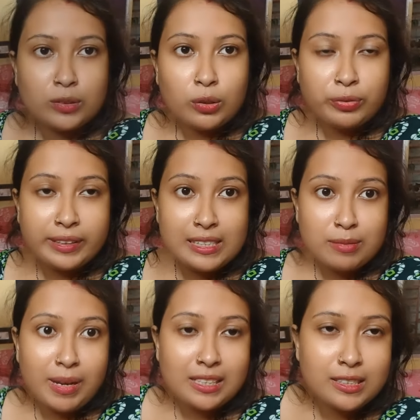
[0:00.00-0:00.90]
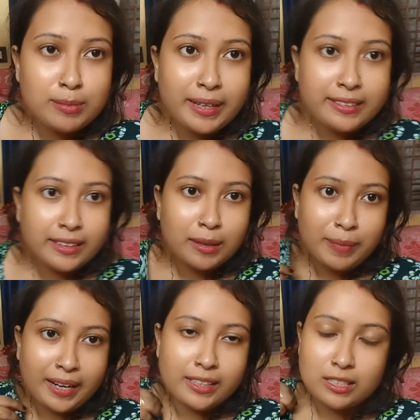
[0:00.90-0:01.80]
তো ফ্রেন্ডস মাসির বাড়ি থেকে
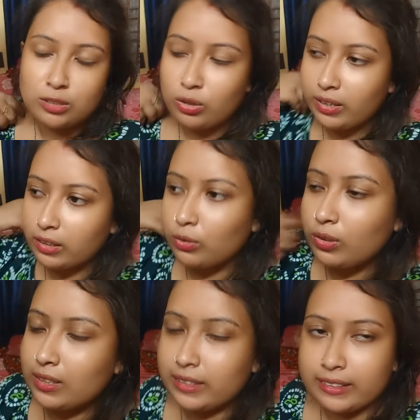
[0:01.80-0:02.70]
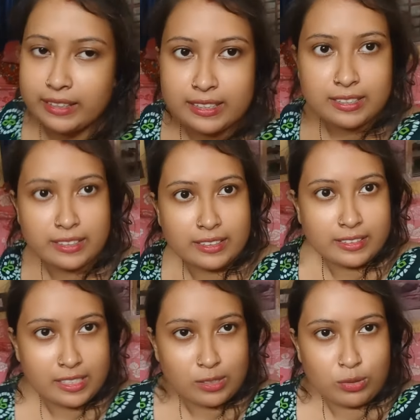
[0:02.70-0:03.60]
বাড়ি এসেছি অনেকক্ষণ এসে ড্রেস ট্রেস
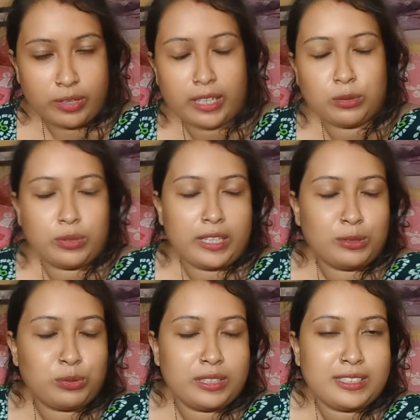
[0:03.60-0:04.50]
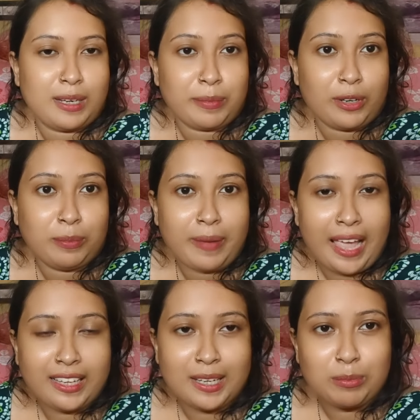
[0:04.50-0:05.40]
চেঞ্জ করে একটুখানি শুয়েছিলাম কারণ
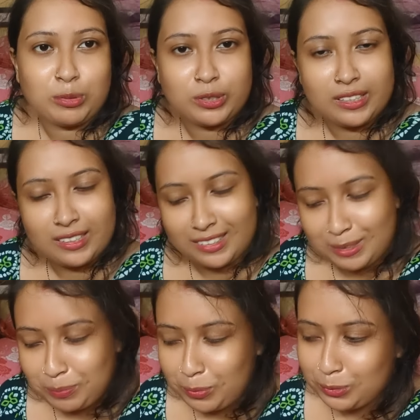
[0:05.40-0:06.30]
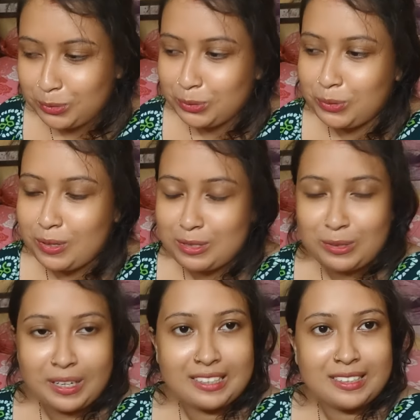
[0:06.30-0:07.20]
বাইকে বসে এসেছি প্রচুর কষ্ট
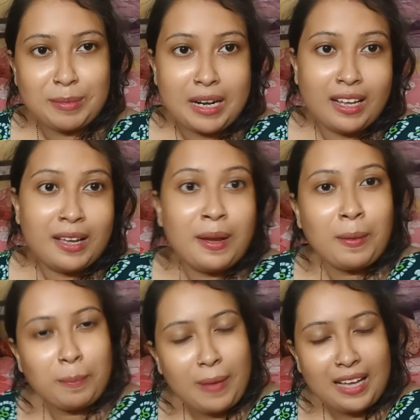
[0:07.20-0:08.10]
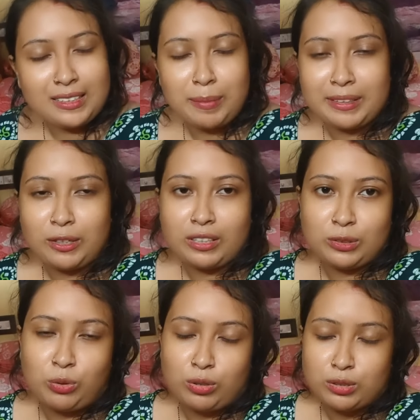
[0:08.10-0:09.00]
হয়ে গেছে মানে মাজা ব্যথা হয়ে গেছে
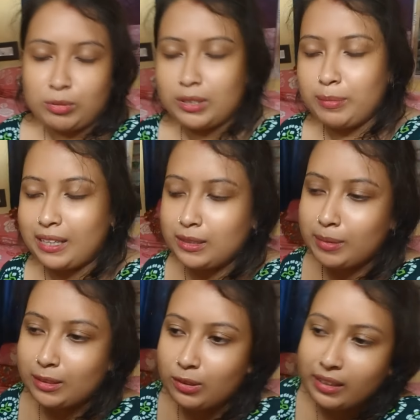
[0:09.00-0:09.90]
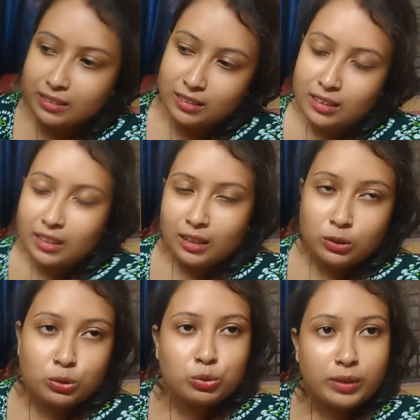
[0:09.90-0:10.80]
কষ্ট বলতে মাজা ব্যথা হয়ে গেছে
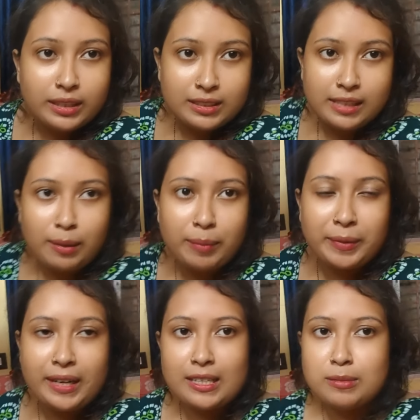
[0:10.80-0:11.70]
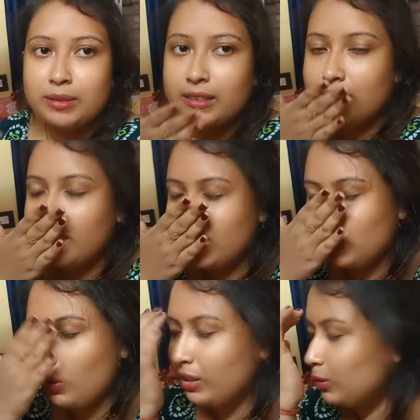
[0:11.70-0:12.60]
তো শুয়েছিলাম আমার হাজব্যান্ড এদিকে
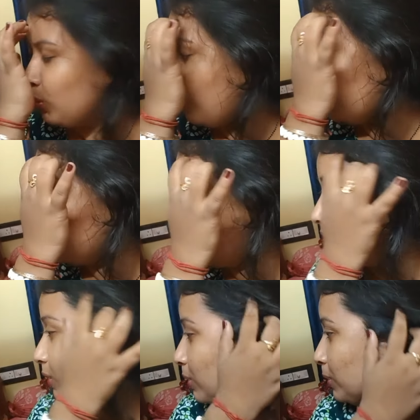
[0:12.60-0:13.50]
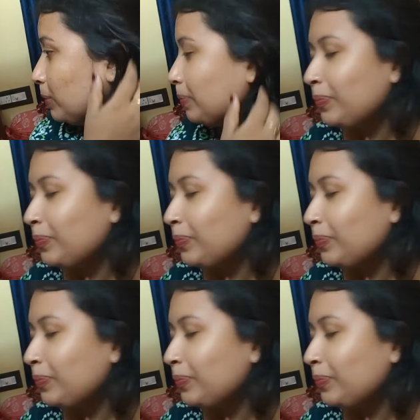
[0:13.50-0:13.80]
এসে অনেক জল ঠল দিল তো